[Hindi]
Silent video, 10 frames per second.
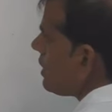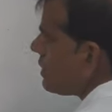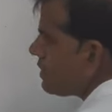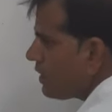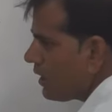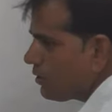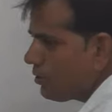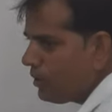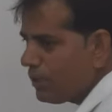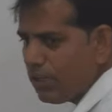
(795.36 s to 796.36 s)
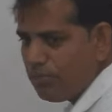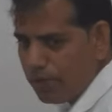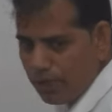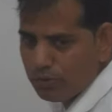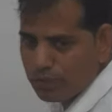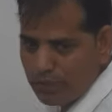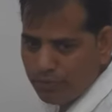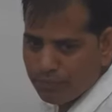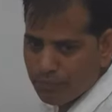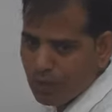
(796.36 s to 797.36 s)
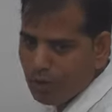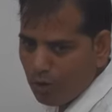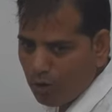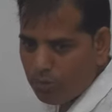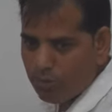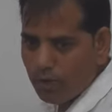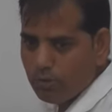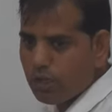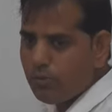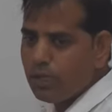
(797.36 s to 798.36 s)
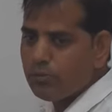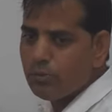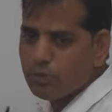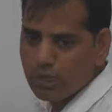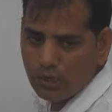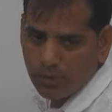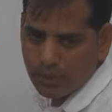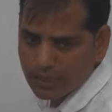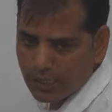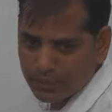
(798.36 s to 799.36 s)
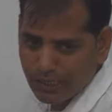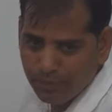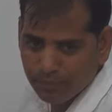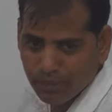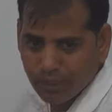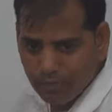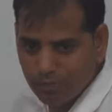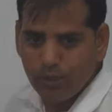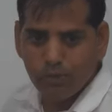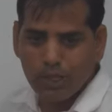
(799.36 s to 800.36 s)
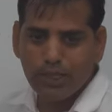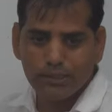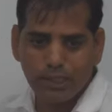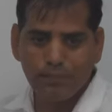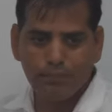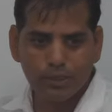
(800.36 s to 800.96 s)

जनसंख्या तो किनकी है मीणाओं की और मीणाओं के बाद में दूसरा नंबर किसका आता है भीलों का ही आता है